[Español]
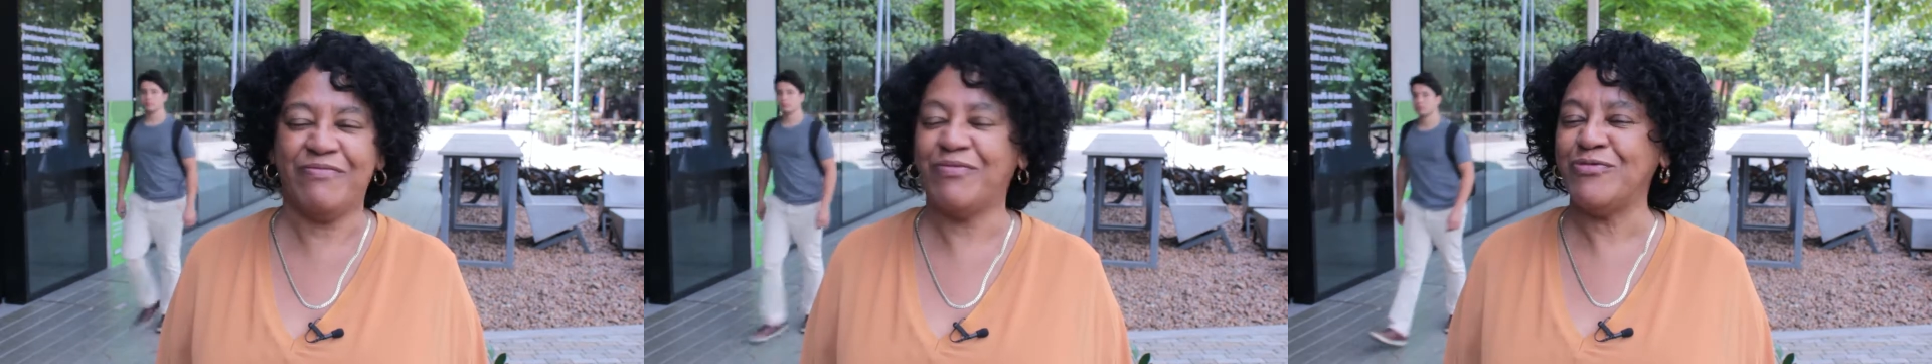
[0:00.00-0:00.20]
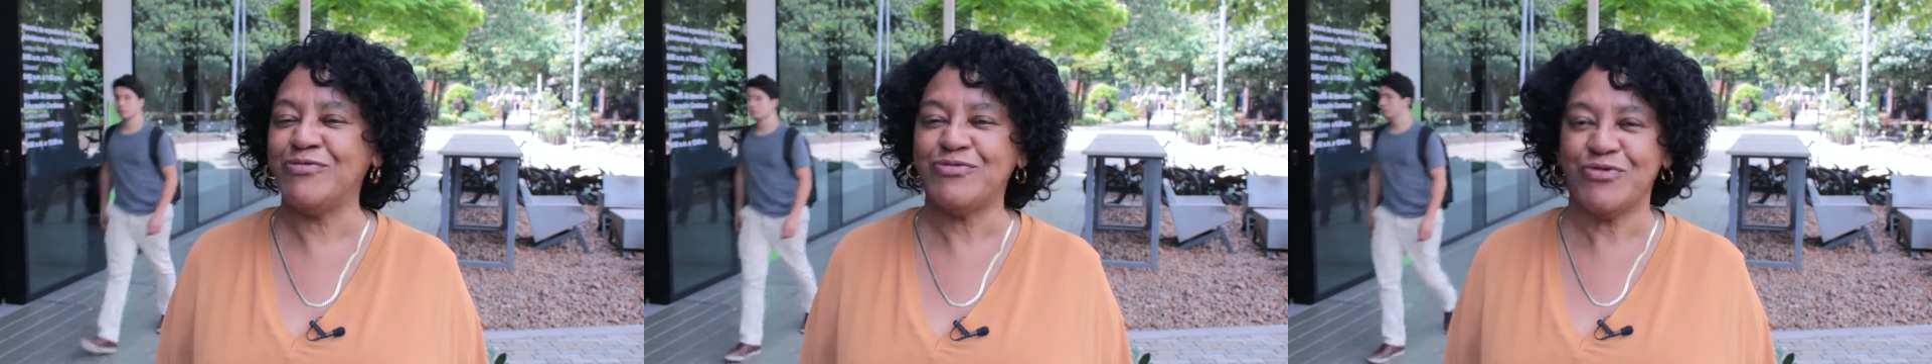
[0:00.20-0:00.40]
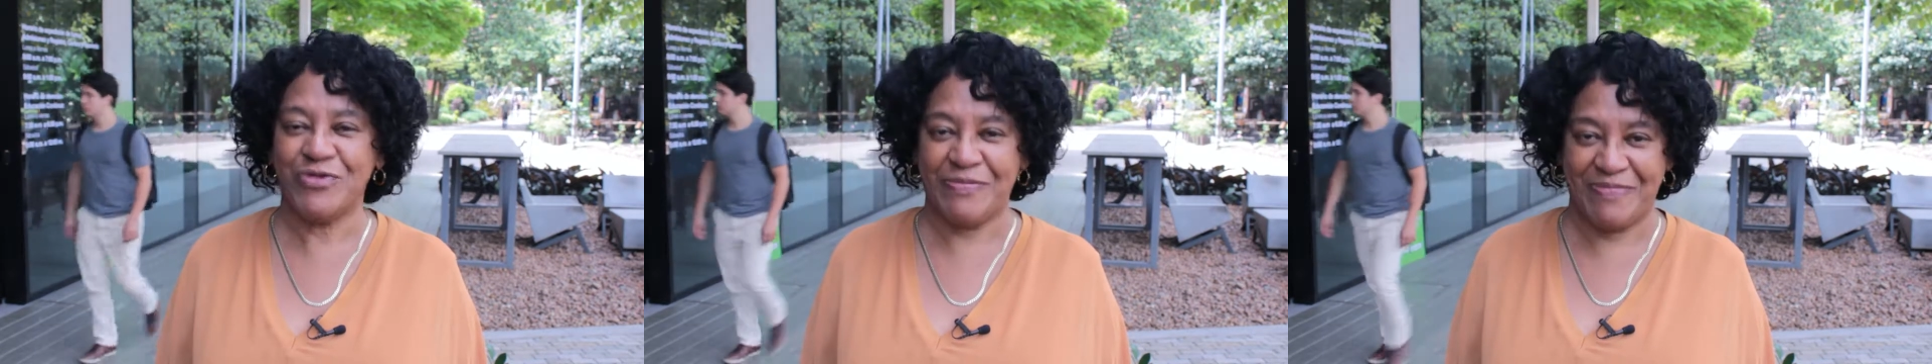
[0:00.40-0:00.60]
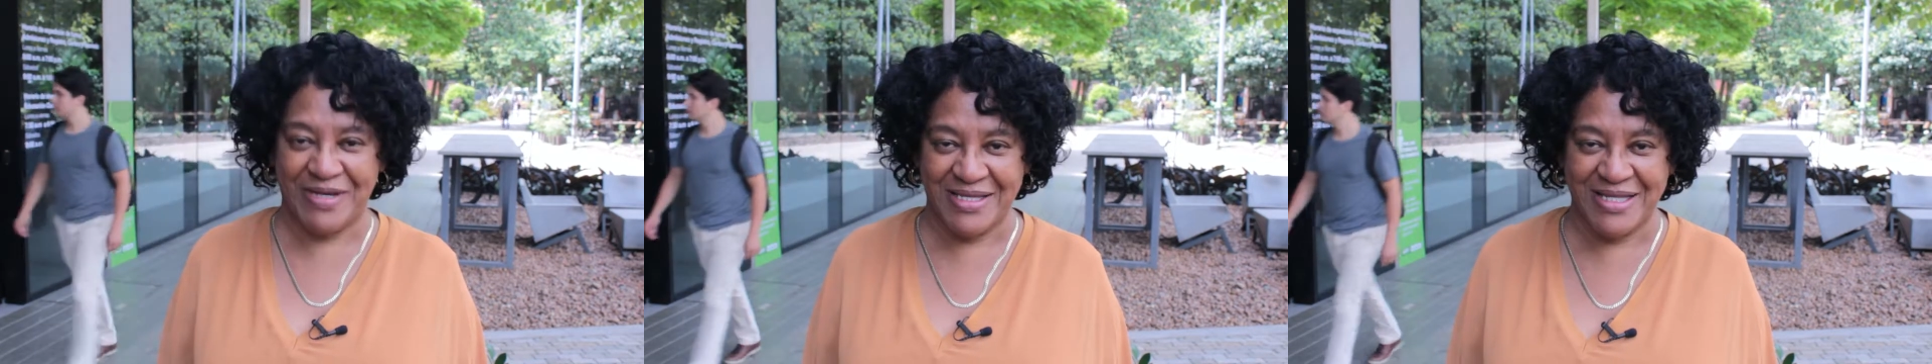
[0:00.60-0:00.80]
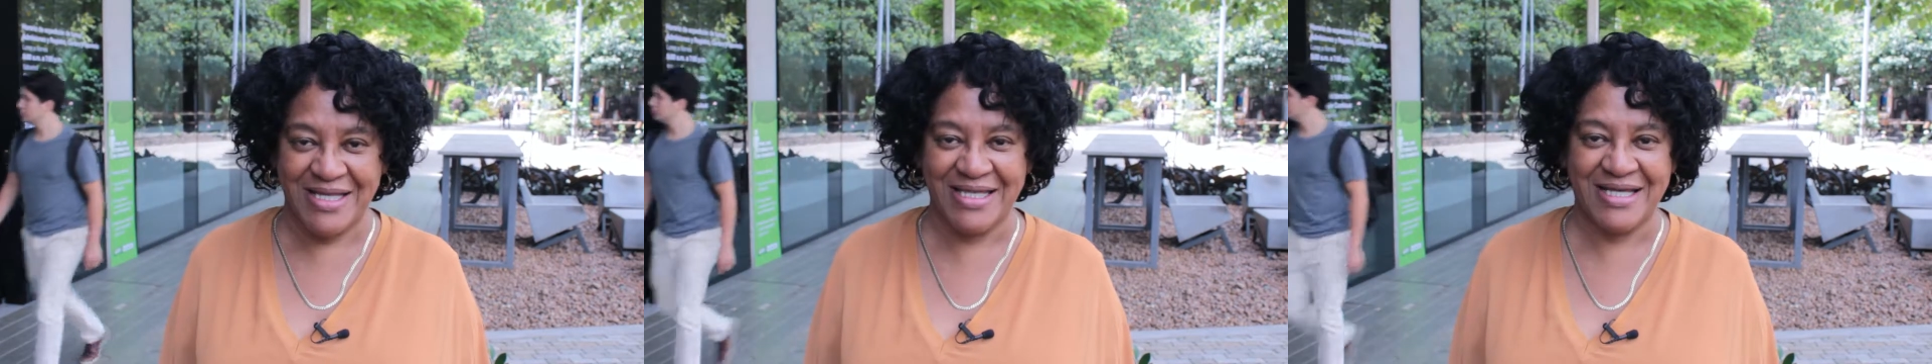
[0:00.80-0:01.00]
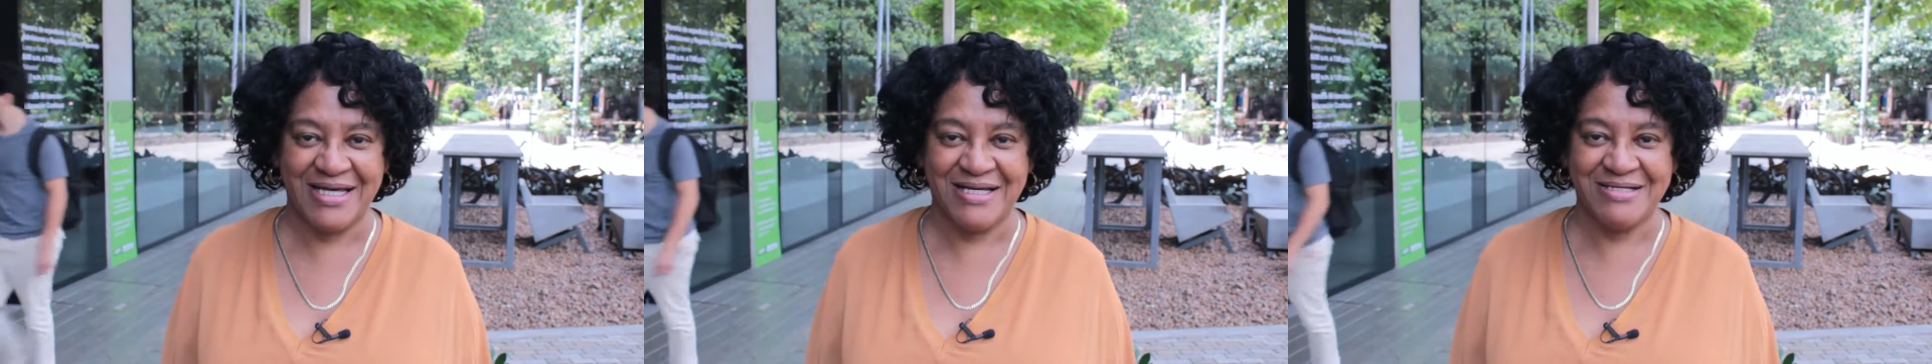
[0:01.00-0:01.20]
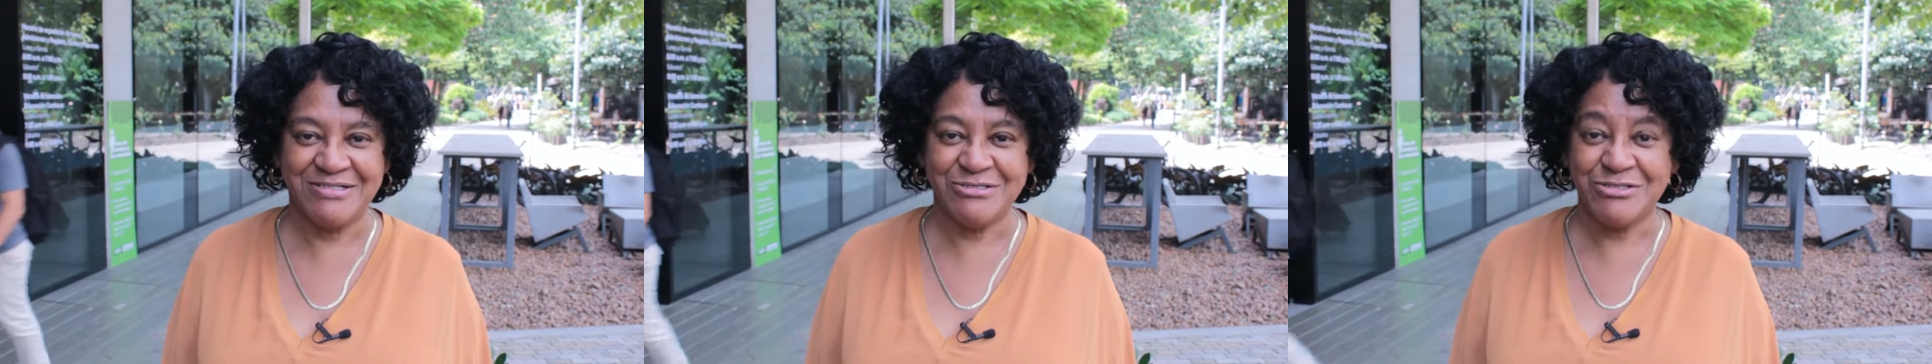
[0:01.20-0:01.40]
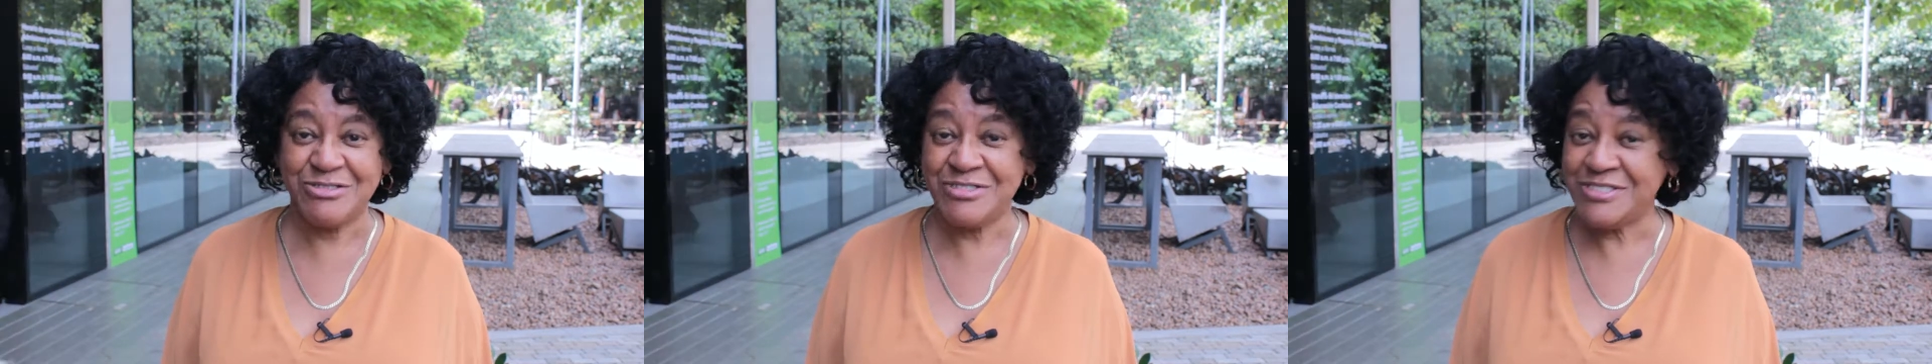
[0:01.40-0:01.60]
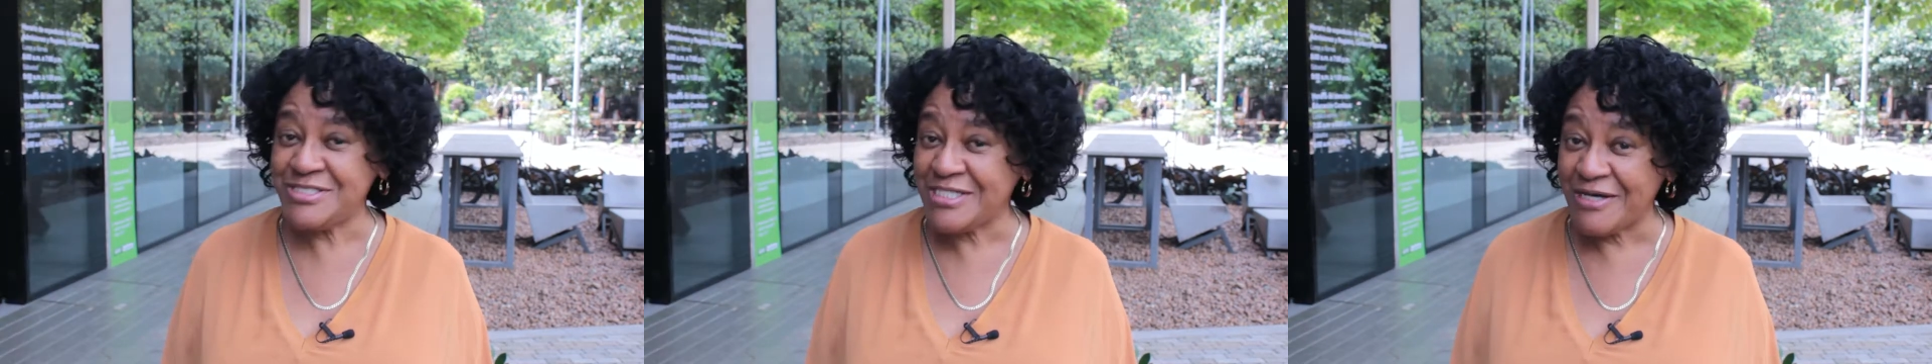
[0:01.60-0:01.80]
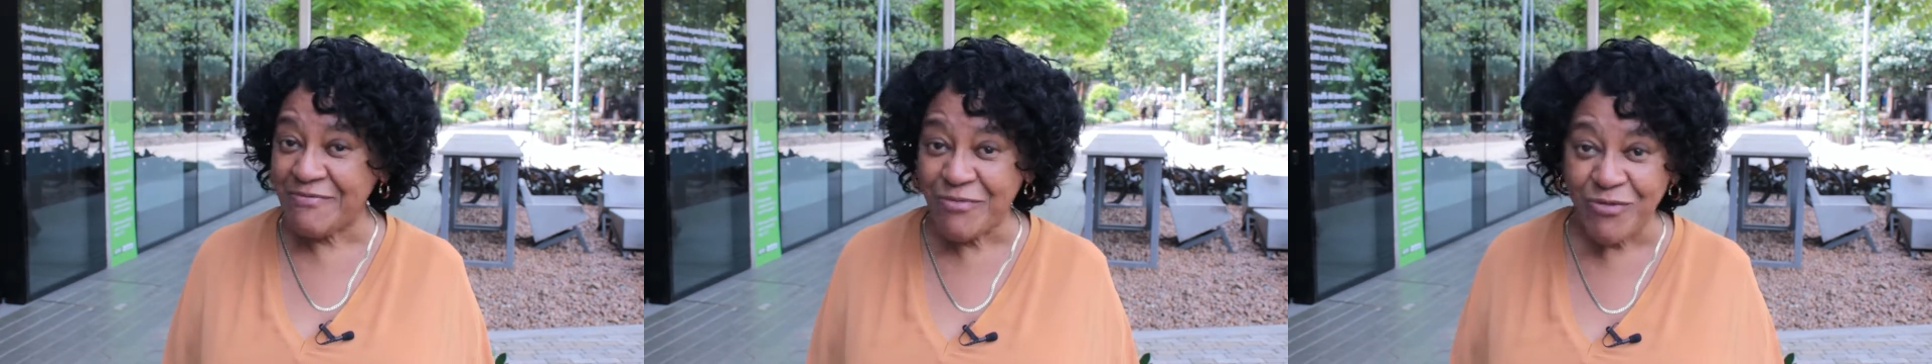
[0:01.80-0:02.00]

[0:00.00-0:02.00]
punto de partida de